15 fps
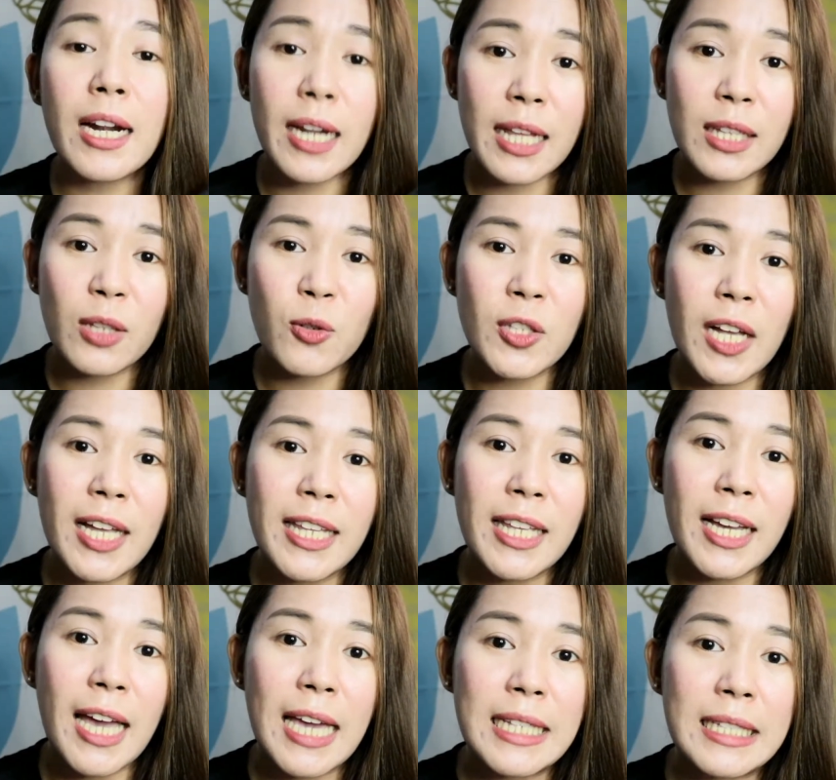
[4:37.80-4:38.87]
rate ko sa
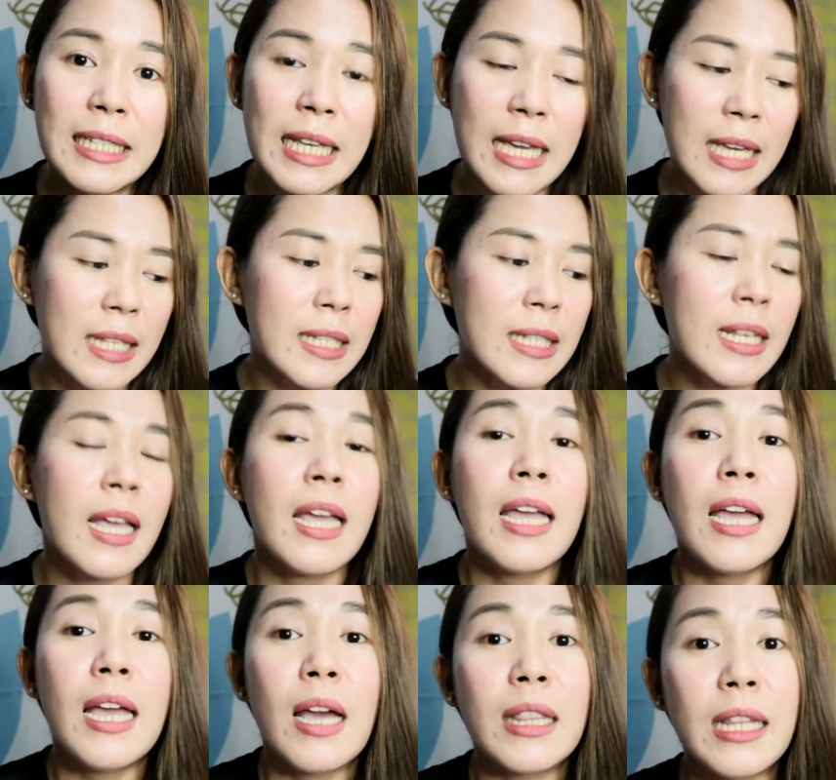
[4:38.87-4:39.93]
kanya guys is
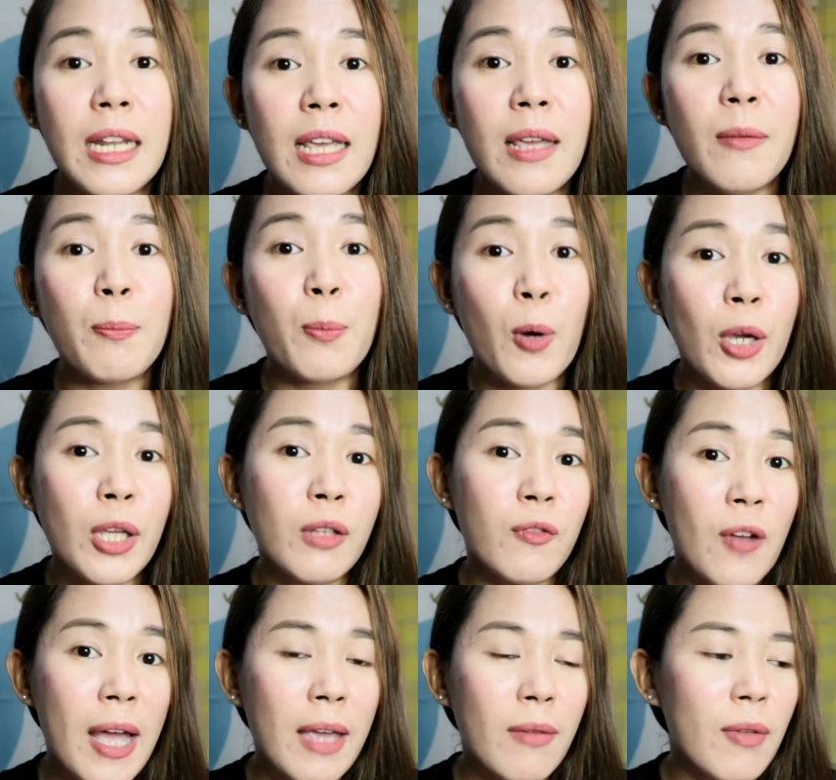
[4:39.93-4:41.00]
3.5
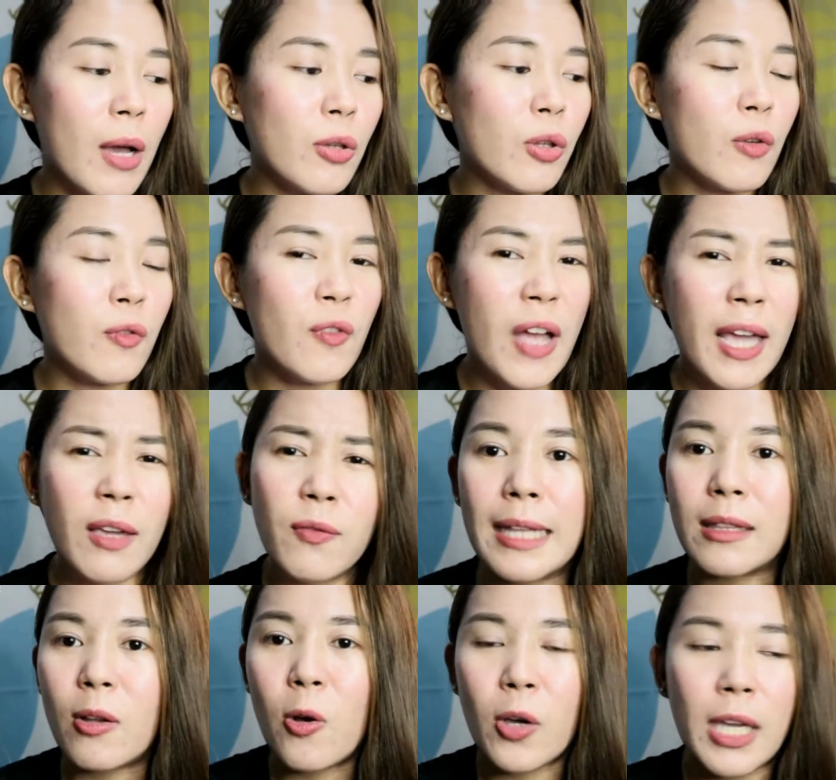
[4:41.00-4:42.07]
out of
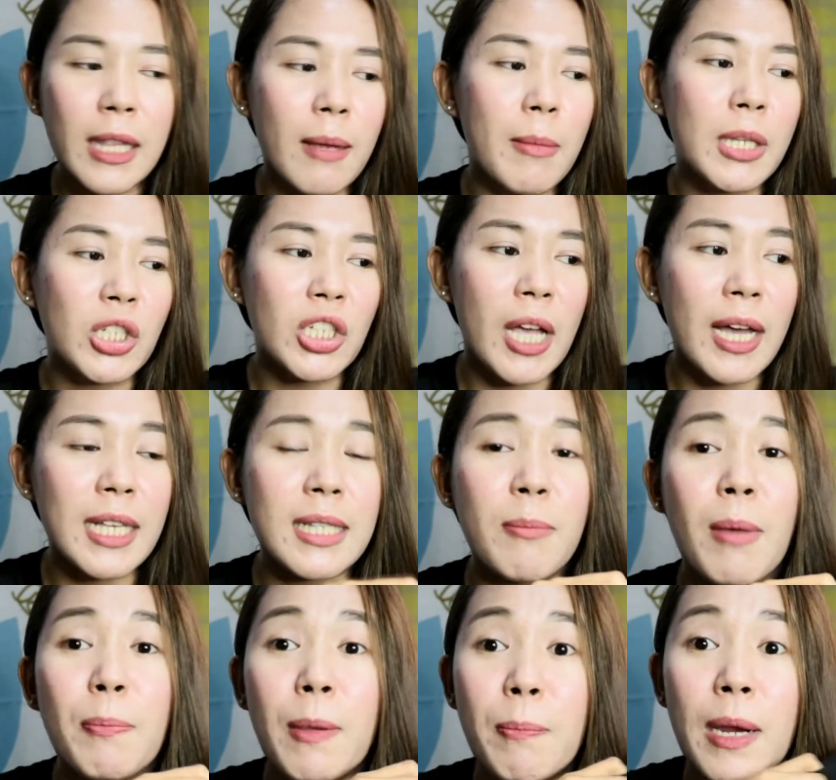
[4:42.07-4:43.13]
5. Okay naman siya
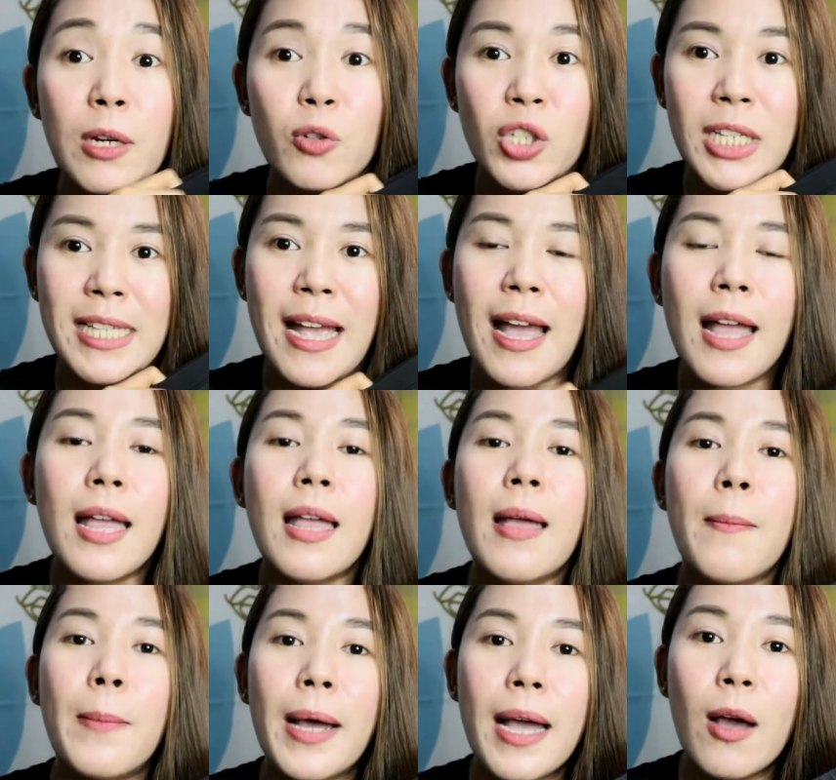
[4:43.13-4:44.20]
kasi ma-prepare ko siya sa
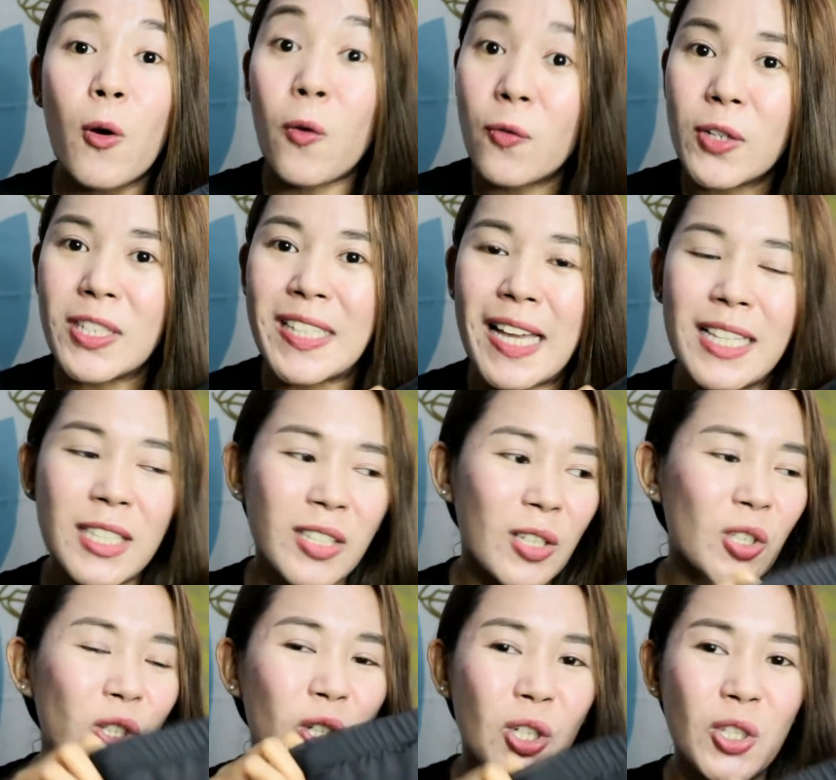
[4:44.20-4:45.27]
mga oversized
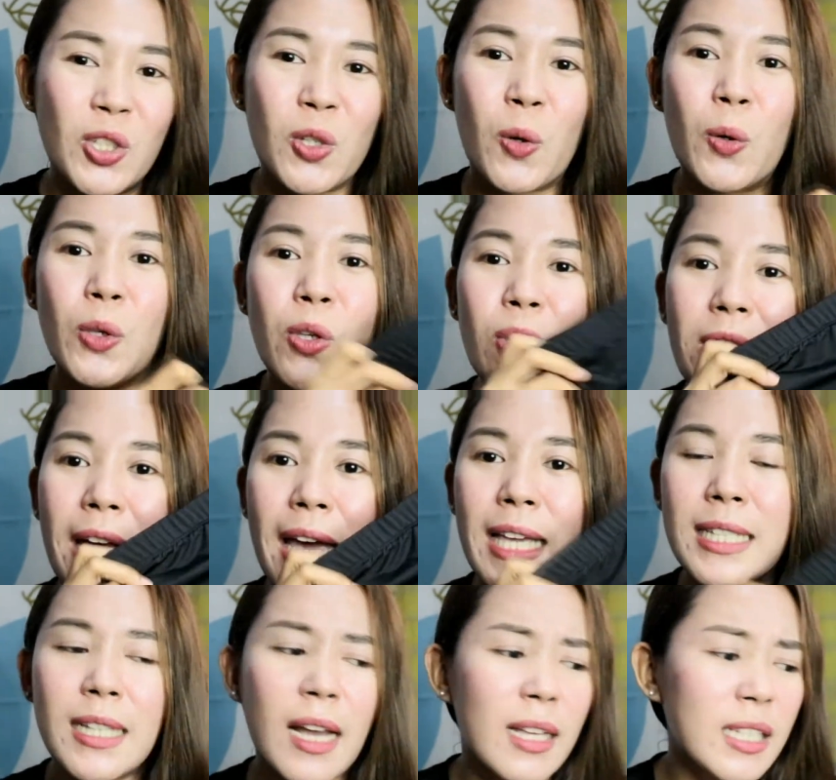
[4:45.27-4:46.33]
shirt. So, yun
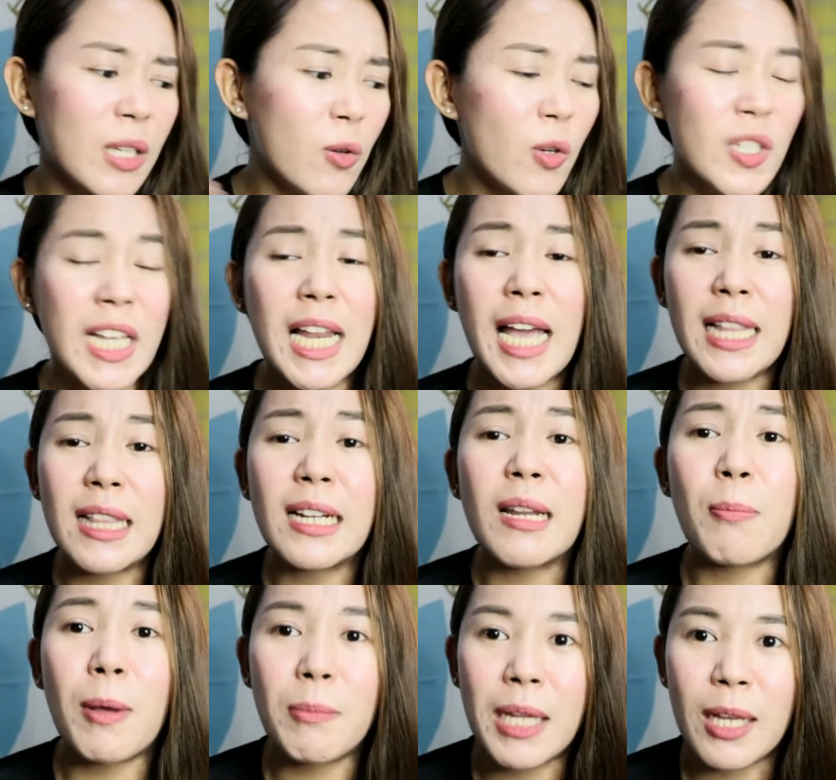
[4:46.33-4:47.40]
guys. Siguro sa lahat
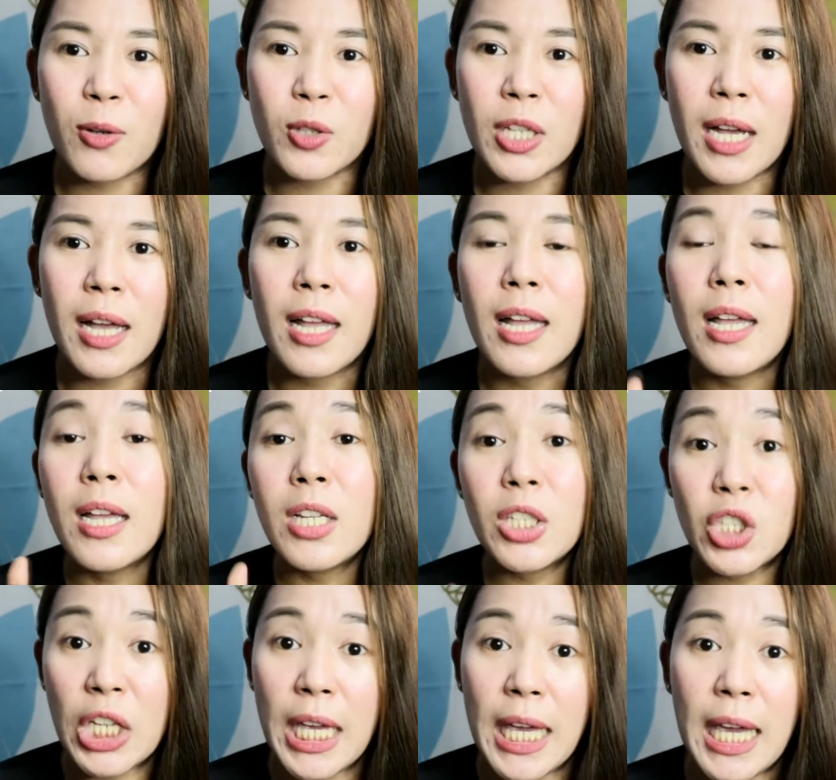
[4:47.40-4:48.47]
ng napamili ko sa
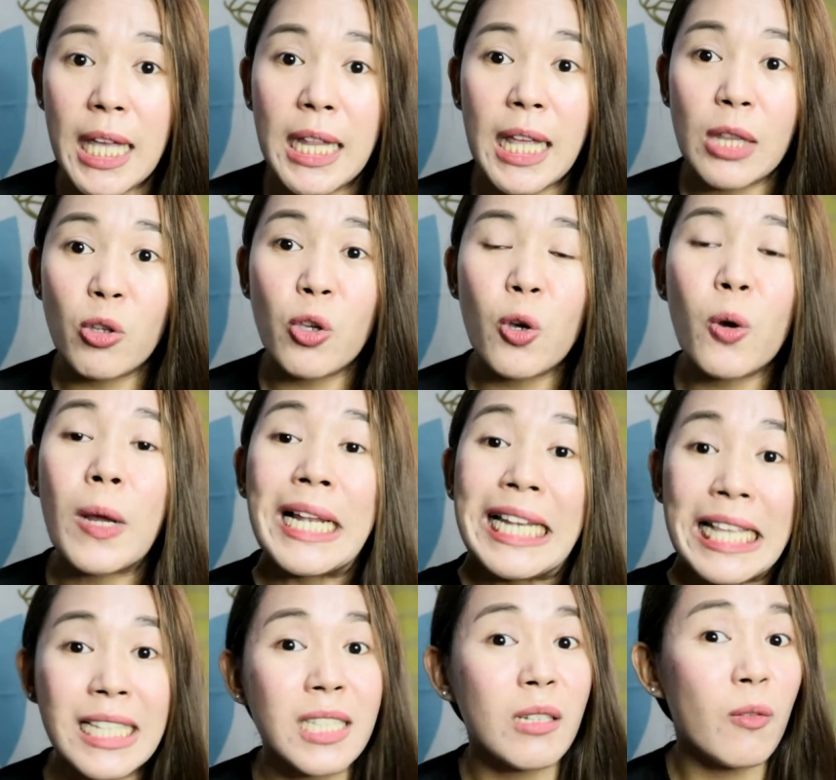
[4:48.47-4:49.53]
Shein, ito
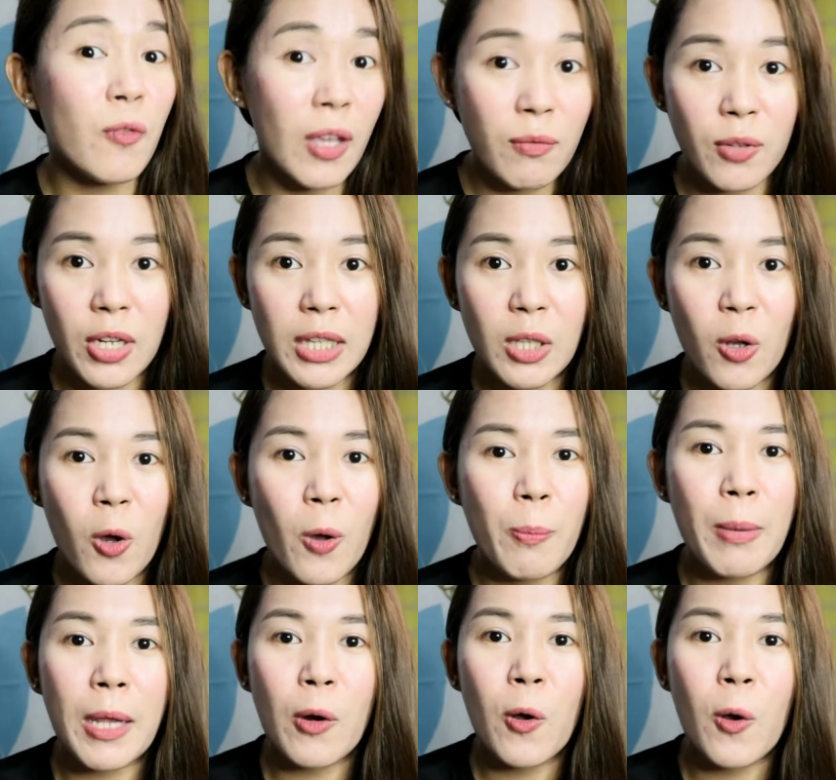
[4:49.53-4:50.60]
yung least favorite ko.
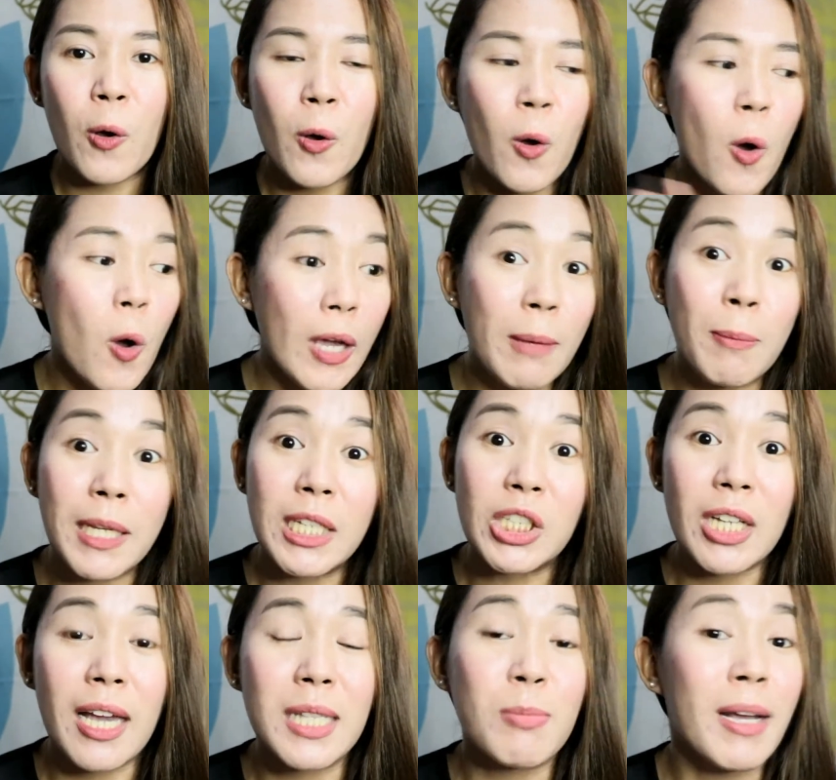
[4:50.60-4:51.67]
Pero, okay pa din
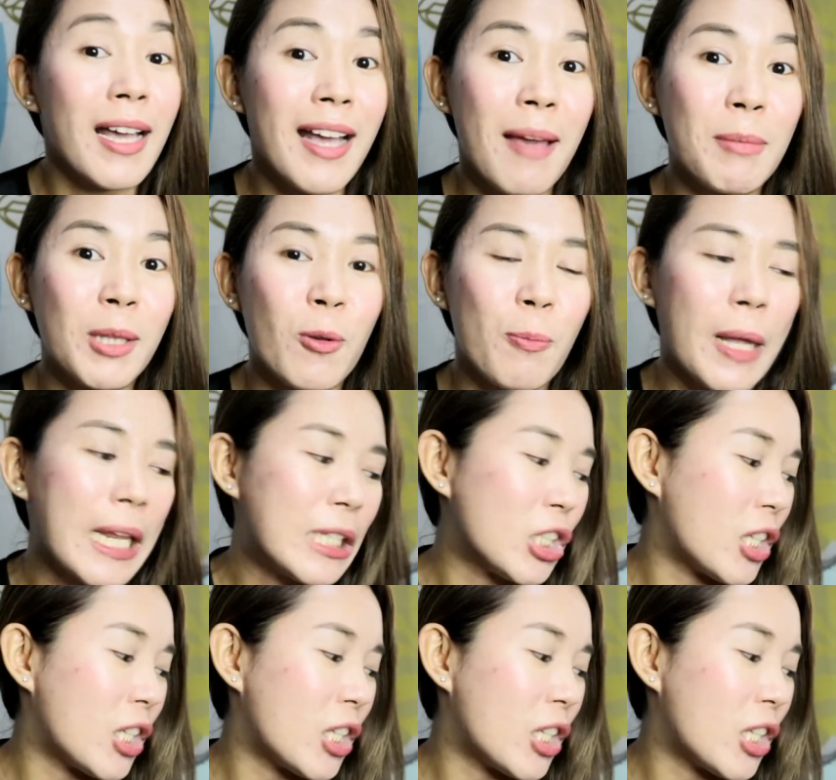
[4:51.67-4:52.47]
siya guys. Magagamit ko pa rin